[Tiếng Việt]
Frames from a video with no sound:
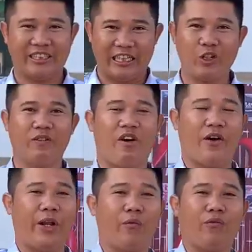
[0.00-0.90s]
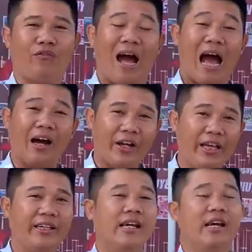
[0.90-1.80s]
sẽ cho đi vào hoạt động và ở
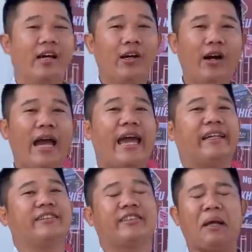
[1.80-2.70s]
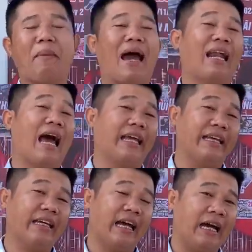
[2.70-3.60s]
đây hứa hẹn sẽ mang lại
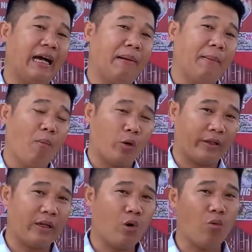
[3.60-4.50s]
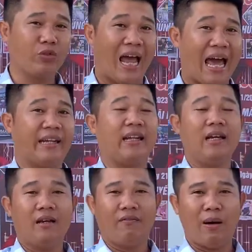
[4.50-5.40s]
à, một cái không gian
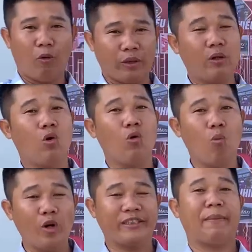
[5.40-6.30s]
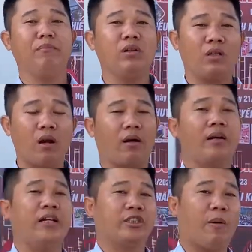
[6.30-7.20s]
và một cái khu mua sắm cực
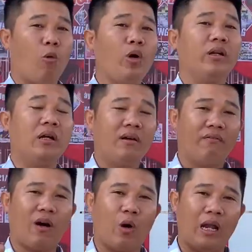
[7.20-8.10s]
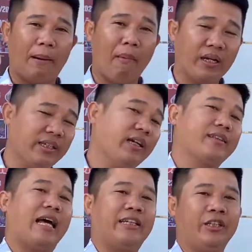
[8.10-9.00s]
kỳ sầm uất và gọi là bậc nhất
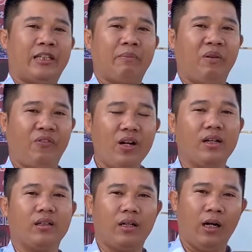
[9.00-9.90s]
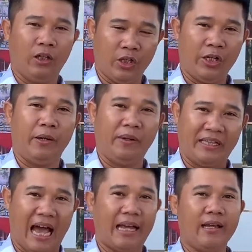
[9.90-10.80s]
tại Trơn Thành Bình Phước ở thời điểm hiện
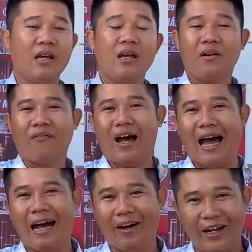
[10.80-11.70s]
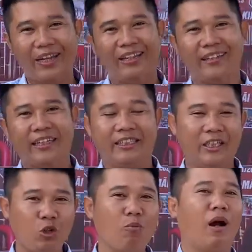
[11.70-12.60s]
tại. Và ở đây thì
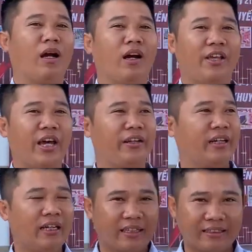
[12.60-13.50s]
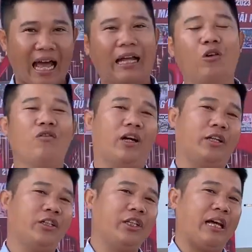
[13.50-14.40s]
xin chúc mừng người dân tại khu vực
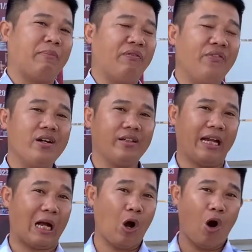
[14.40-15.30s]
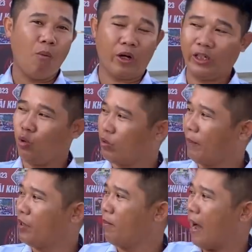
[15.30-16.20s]
Trơn Thành Bình Phước đã có một cái trung
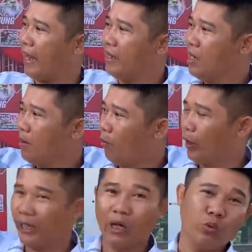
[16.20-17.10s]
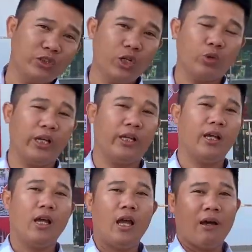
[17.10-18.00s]
tâm thương mại, một hệ thống siêu thị
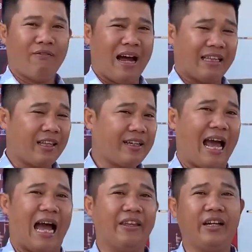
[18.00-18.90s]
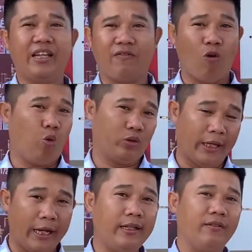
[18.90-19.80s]
và tất cả những cái dịch vụ
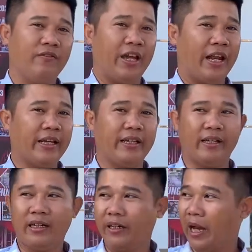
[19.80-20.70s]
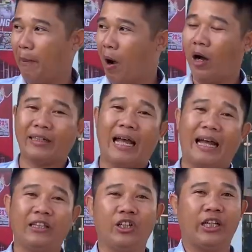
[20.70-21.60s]
tiện ích về đây để mở tại
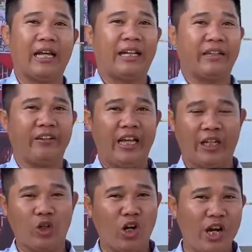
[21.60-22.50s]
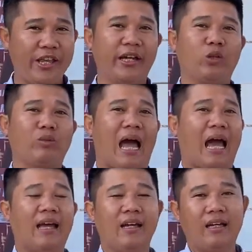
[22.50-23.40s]
ngã tư Trơn Thành để cho người dân chúng ta
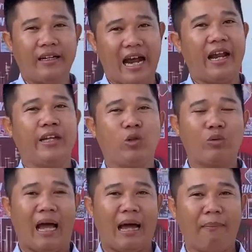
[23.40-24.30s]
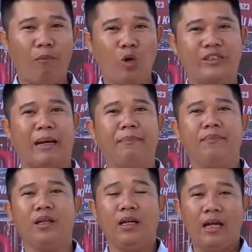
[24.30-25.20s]
ra đây chúng ta mua sắm,
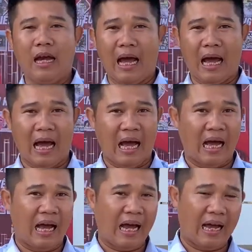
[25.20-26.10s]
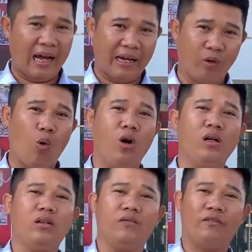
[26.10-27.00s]
à, ăn
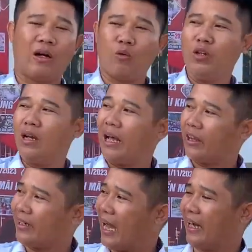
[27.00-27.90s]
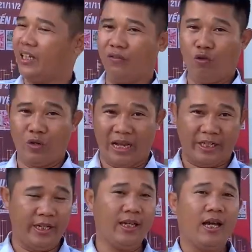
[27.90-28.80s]
uống và cũng như là tất cả các dịch vụ giải
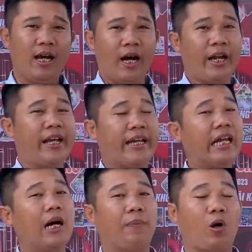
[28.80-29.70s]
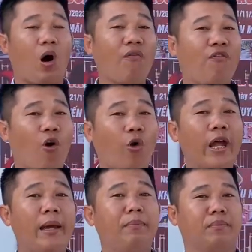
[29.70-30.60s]
trí. Ở đây kết hợp có phố
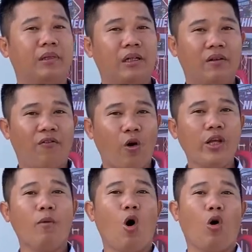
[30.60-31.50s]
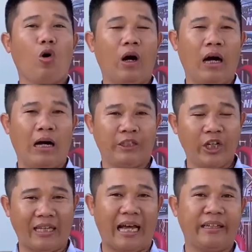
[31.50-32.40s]
đêm, phố đi bộ à,
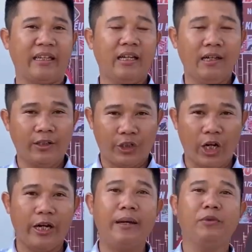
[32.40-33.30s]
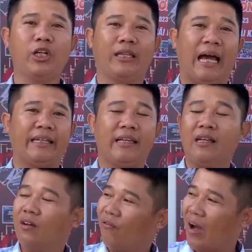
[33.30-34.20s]
Trơn Thành, chợ đêm Trơn Thành
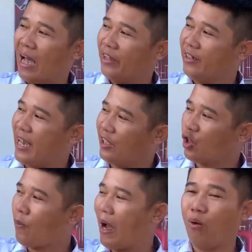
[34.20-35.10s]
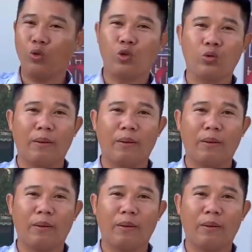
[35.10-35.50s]
và những dãy shop house trung